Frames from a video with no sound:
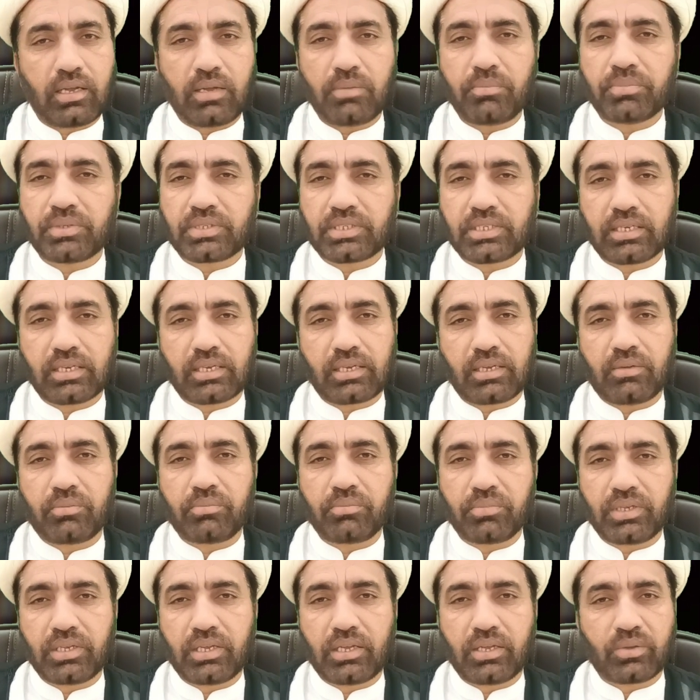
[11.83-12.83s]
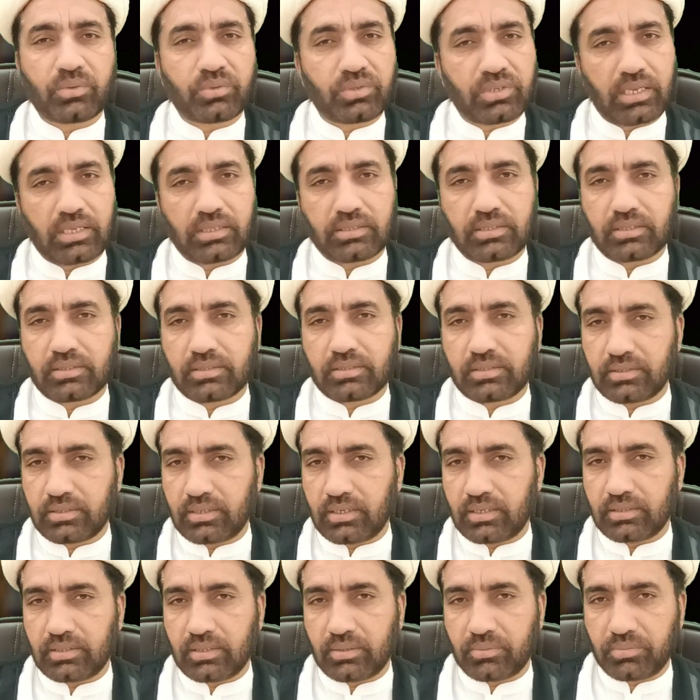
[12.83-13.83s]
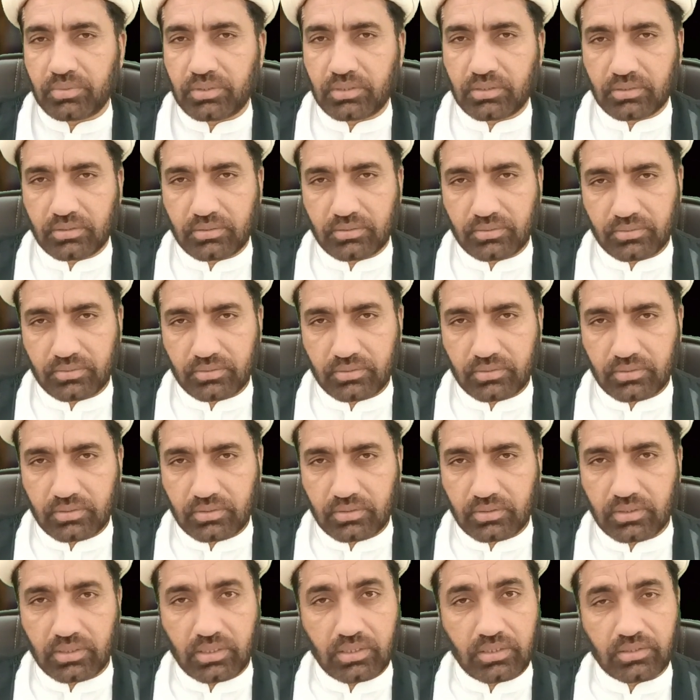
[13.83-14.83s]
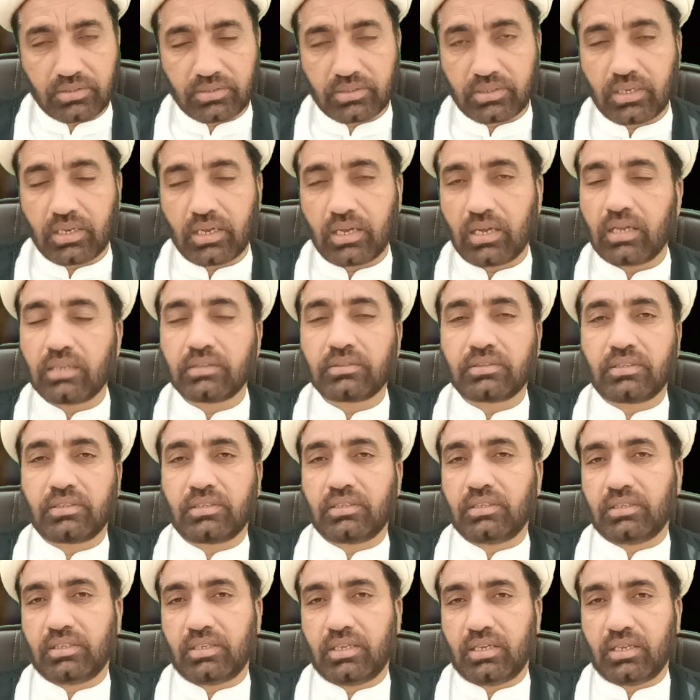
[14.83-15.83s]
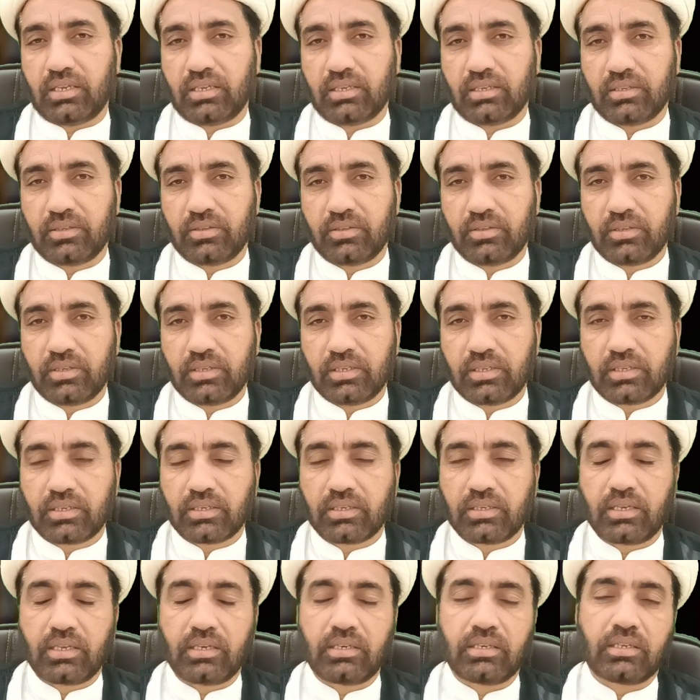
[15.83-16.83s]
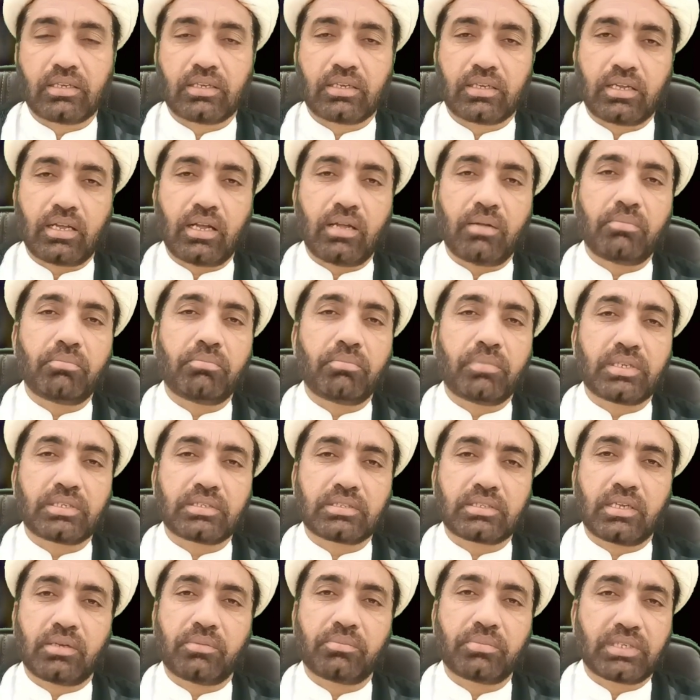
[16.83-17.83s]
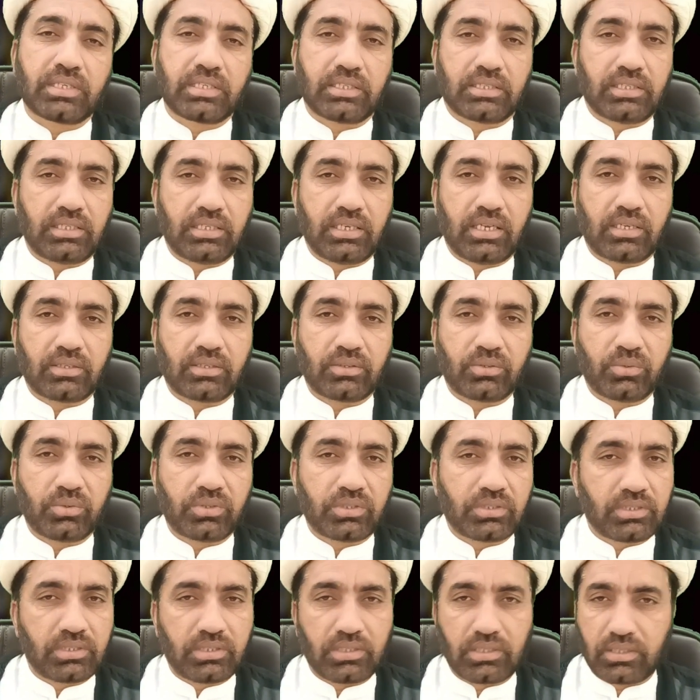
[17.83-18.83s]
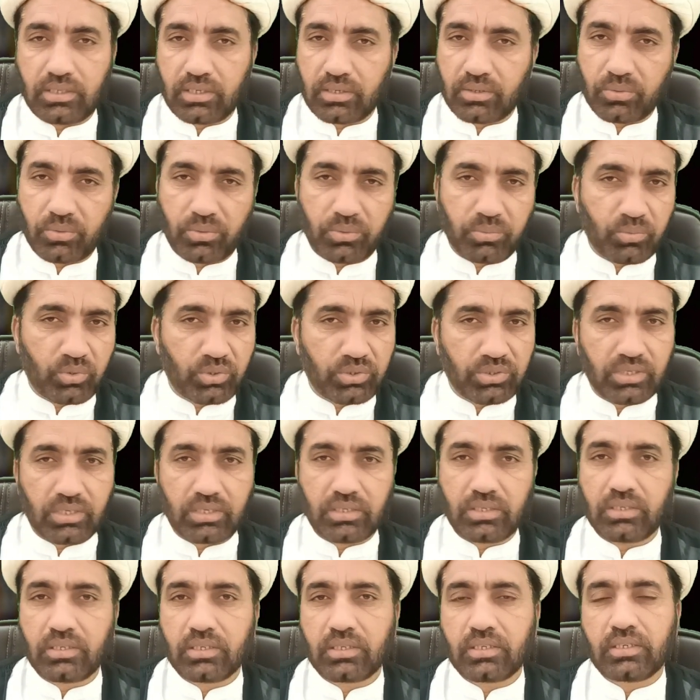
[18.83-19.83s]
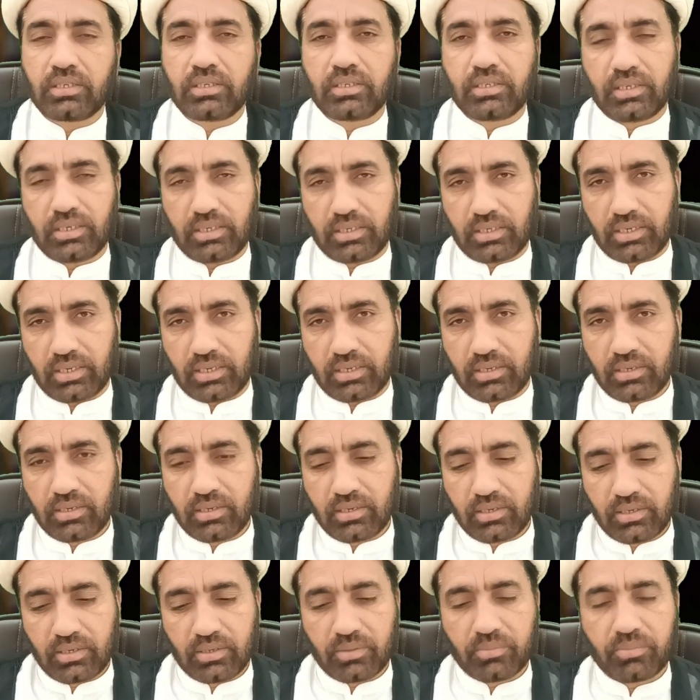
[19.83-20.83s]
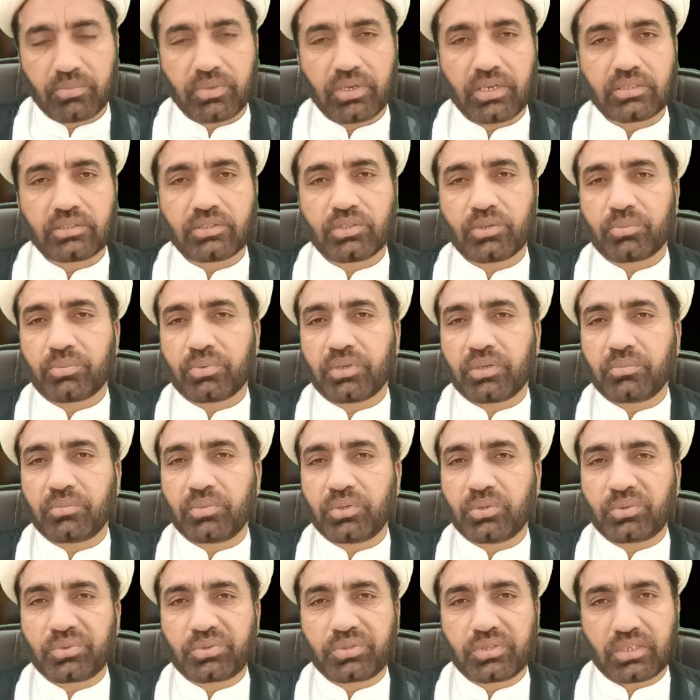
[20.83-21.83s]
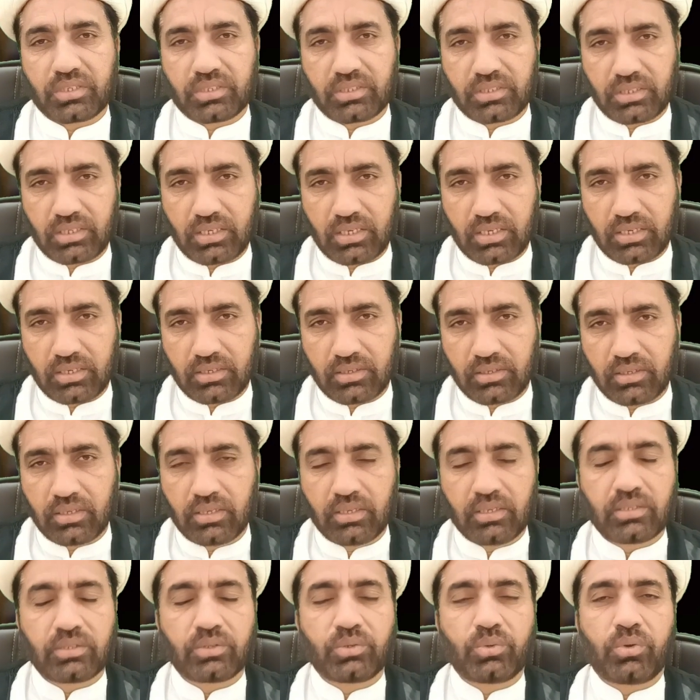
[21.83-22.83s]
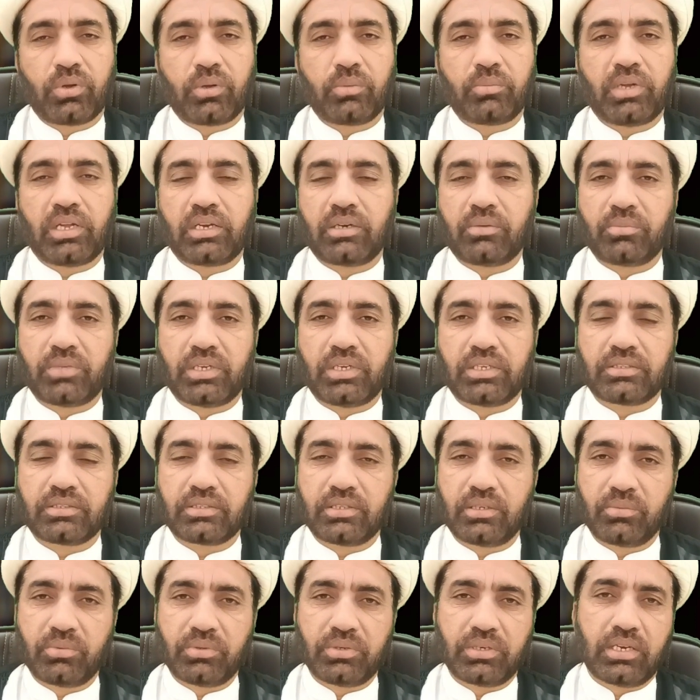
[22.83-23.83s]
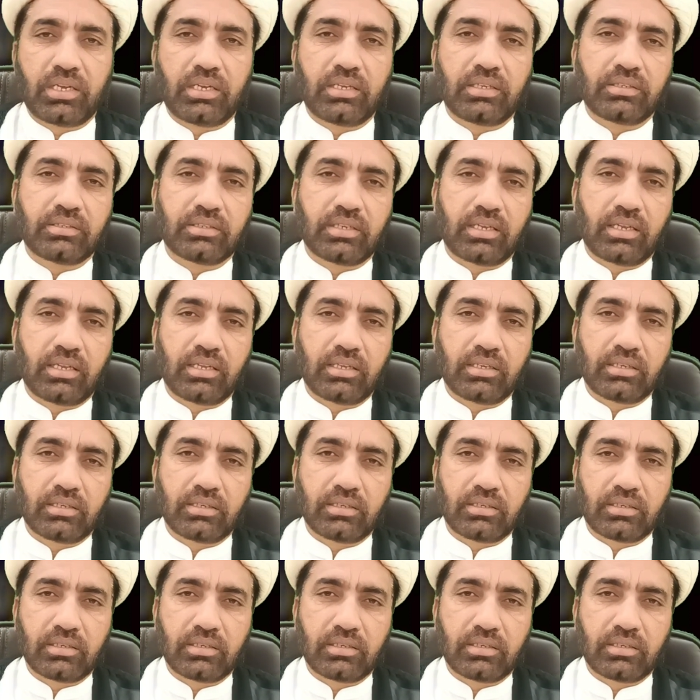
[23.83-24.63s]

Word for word: कम से कम भी है और ज़्यादा से ज़्यादा भी यानी इसकी हद नहीं है यानी कम अज़ कम कितनी याद होनी चाहिए ये कोई मुन नहीं है पाँच रुपये भी हो सकती है जो हमारे माशरे में राज है